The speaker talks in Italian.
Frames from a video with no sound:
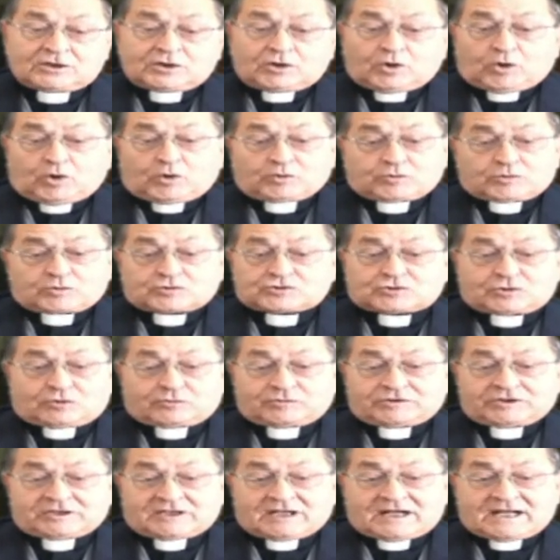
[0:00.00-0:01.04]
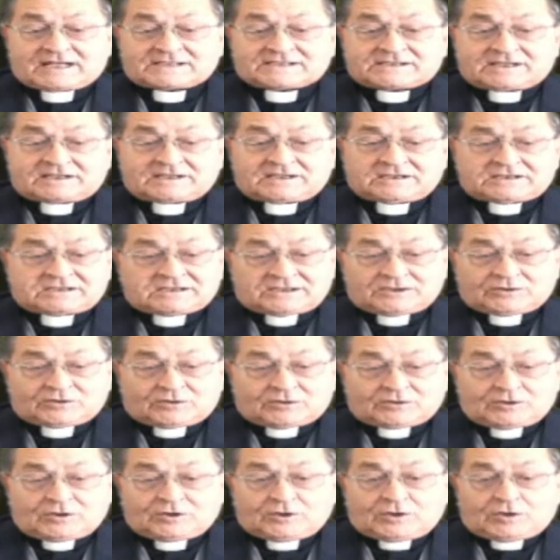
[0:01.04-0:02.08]
o non sono in grazia di
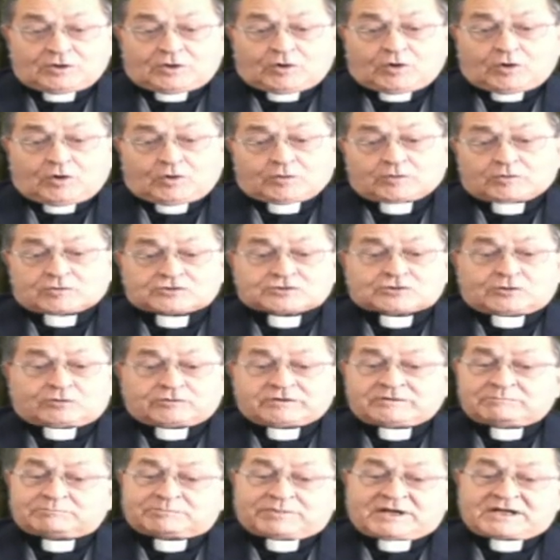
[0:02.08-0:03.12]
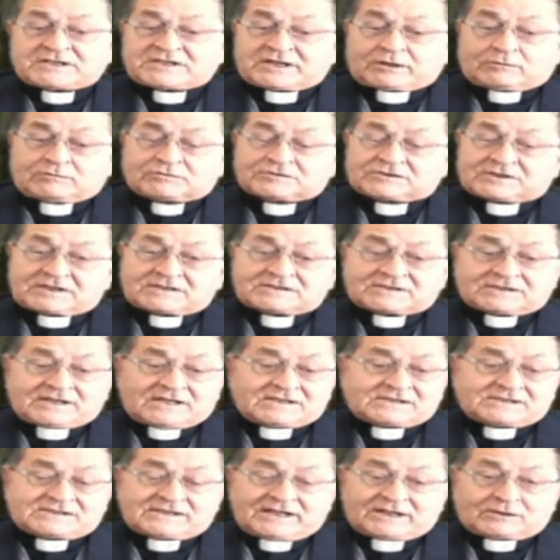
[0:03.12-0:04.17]
Dio o non sono in pace con se
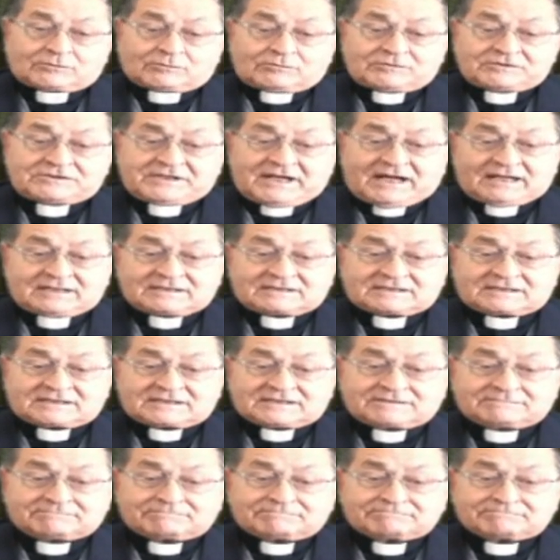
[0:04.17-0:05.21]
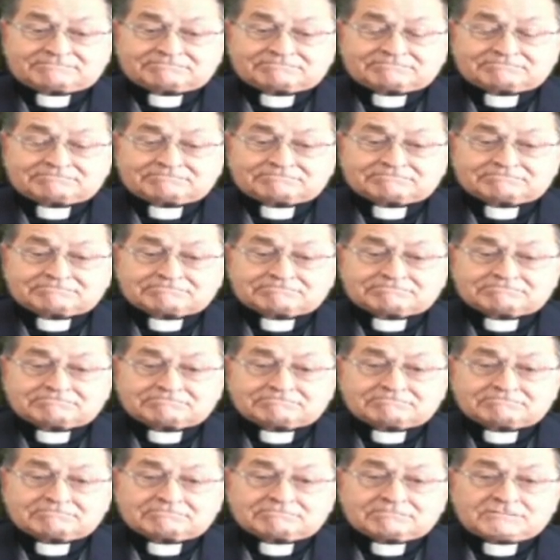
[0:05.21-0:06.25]
stessi e con gli altri.
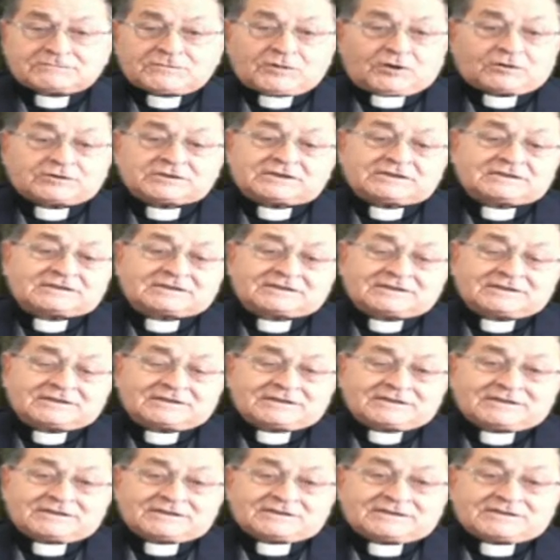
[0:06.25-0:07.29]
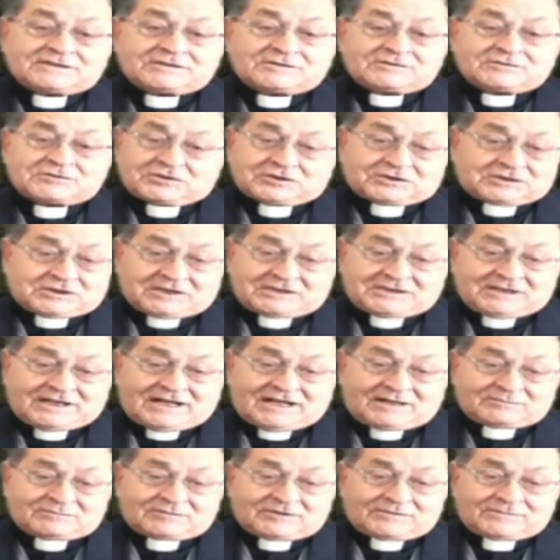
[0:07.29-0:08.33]
Noi ci
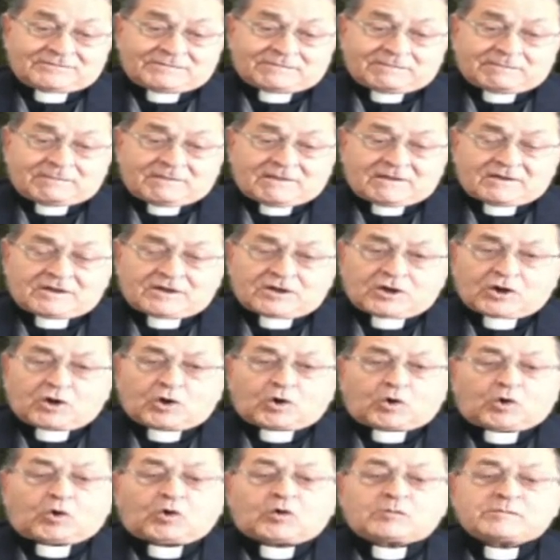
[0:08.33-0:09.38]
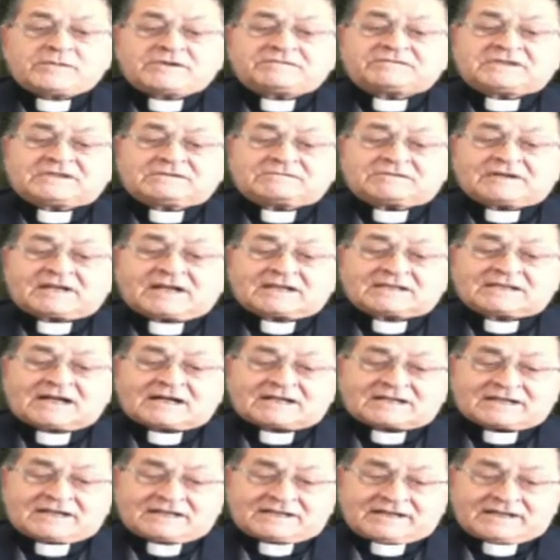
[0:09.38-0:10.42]
chiediamo come vivere da
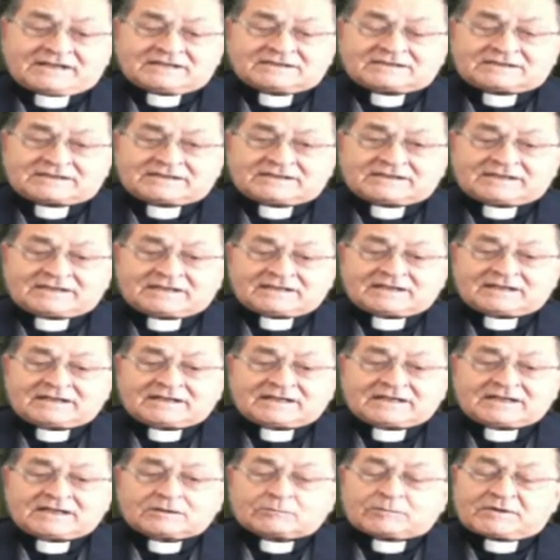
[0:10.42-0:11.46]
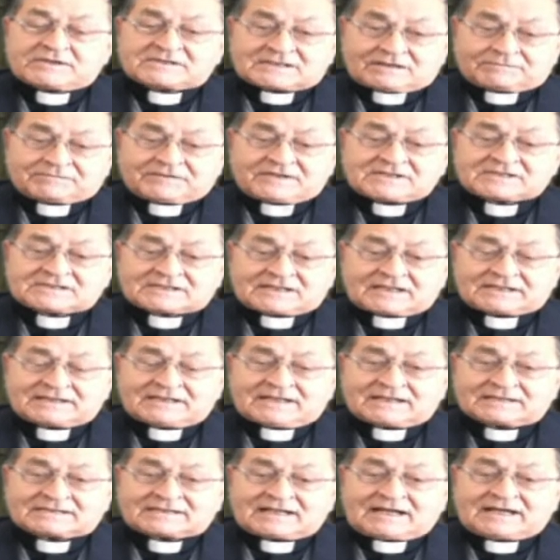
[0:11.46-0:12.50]
credenti questa festa di
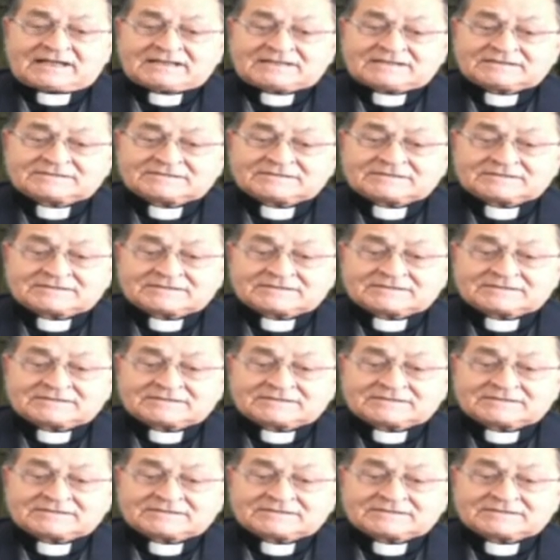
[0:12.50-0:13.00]
Natale?